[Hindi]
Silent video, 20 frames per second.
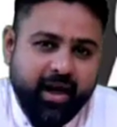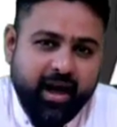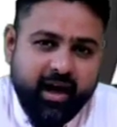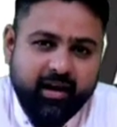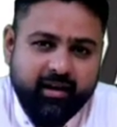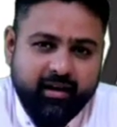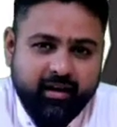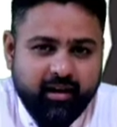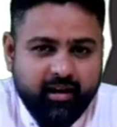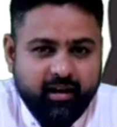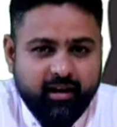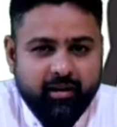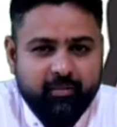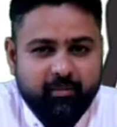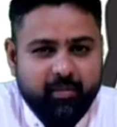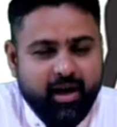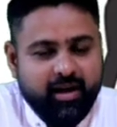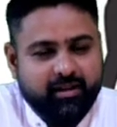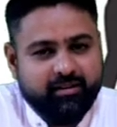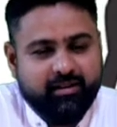प्यार है
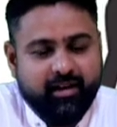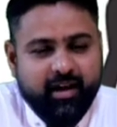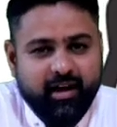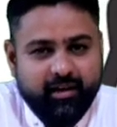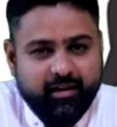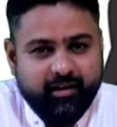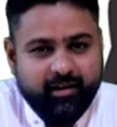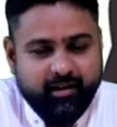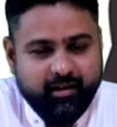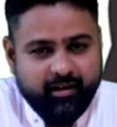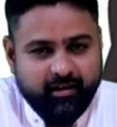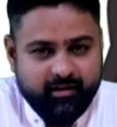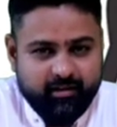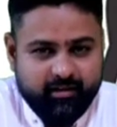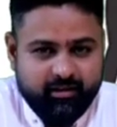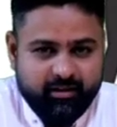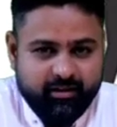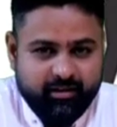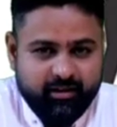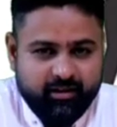माँ त्याग है
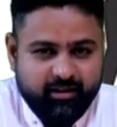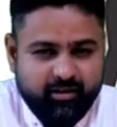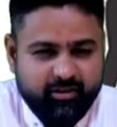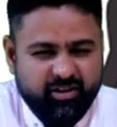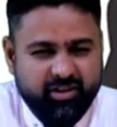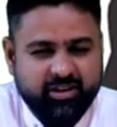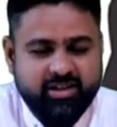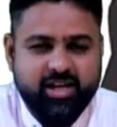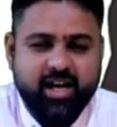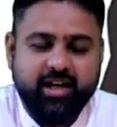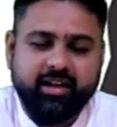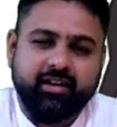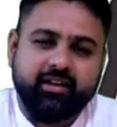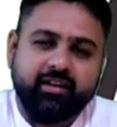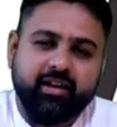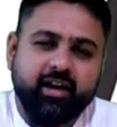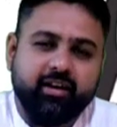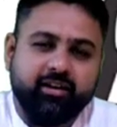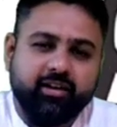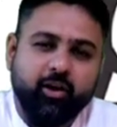और न जाने
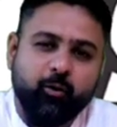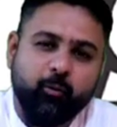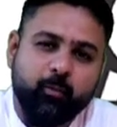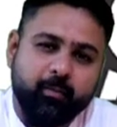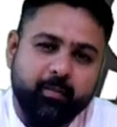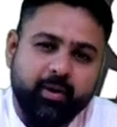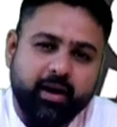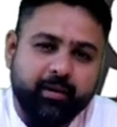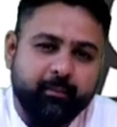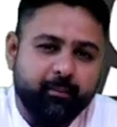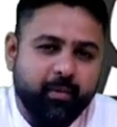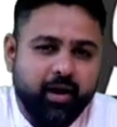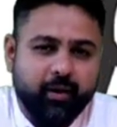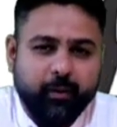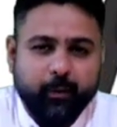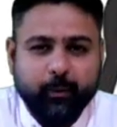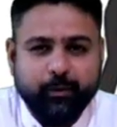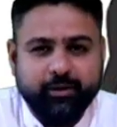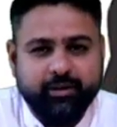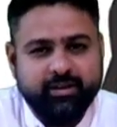क्या क्या उपमाएं माँ
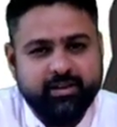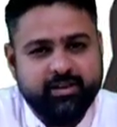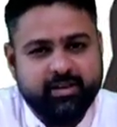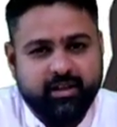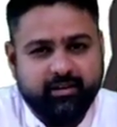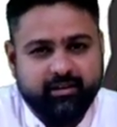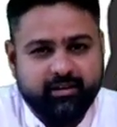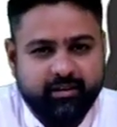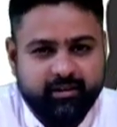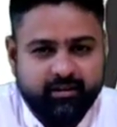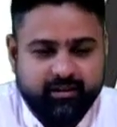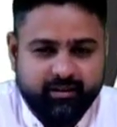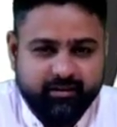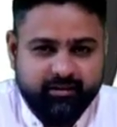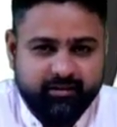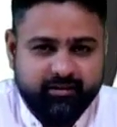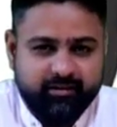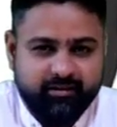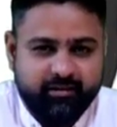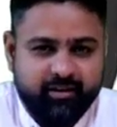को दी जाती है
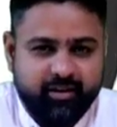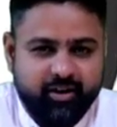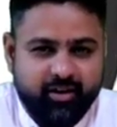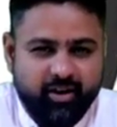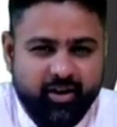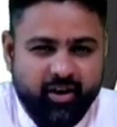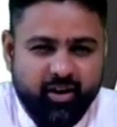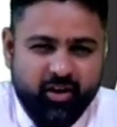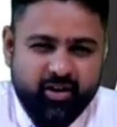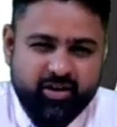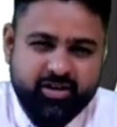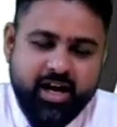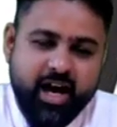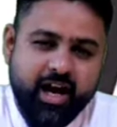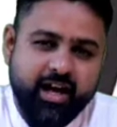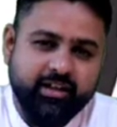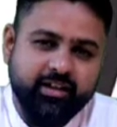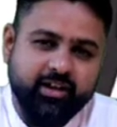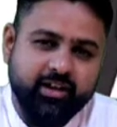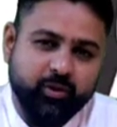और
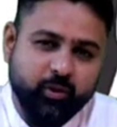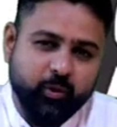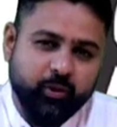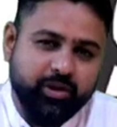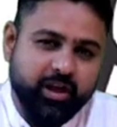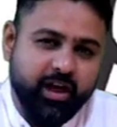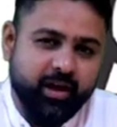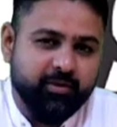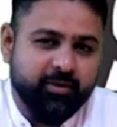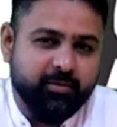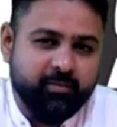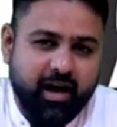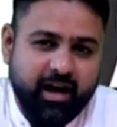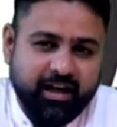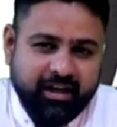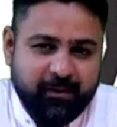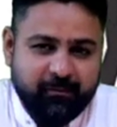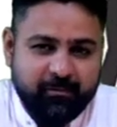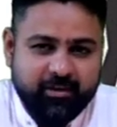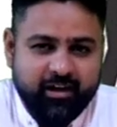शायद ये दुनिया भी
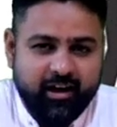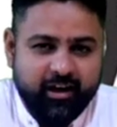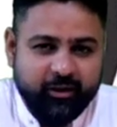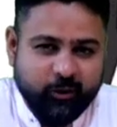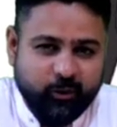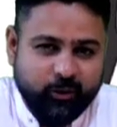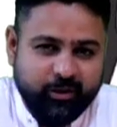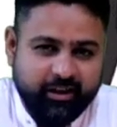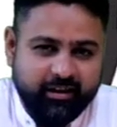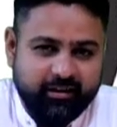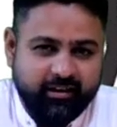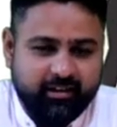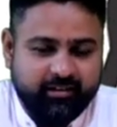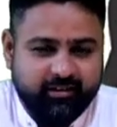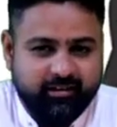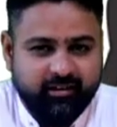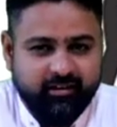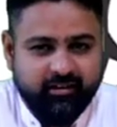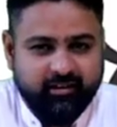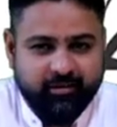माँ के बिना अधूरी ही
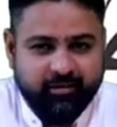रहती